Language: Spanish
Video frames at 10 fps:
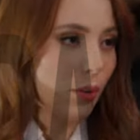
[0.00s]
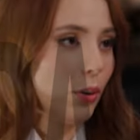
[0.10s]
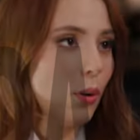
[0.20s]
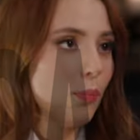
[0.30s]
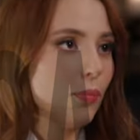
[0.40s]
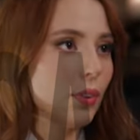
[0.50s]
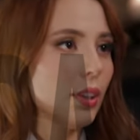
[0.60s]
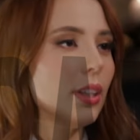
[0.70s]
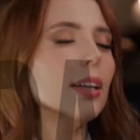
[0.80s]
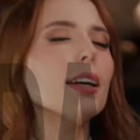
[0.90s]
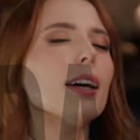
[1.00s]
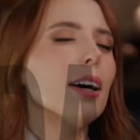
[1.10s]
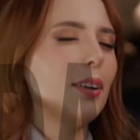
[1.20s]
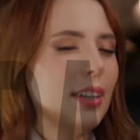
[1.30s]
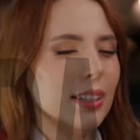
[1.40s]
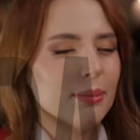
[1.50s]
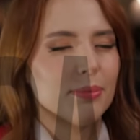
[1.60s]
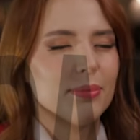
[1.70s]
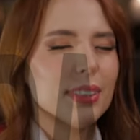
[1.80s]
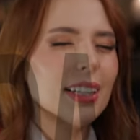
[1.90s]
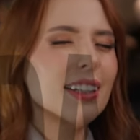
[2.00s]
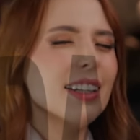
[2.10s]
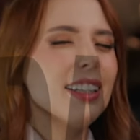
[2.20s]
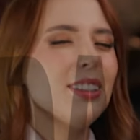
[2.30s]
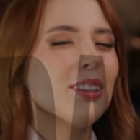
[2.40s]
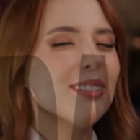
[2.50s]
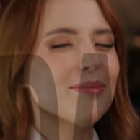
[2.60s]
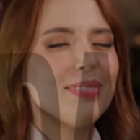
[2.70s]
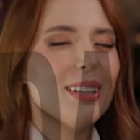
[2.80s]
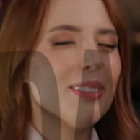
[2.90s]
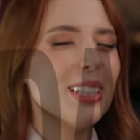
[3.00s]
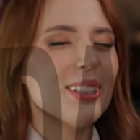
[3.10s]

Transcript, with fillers: cierres los ojitos antes de que lo Ay, no, ya me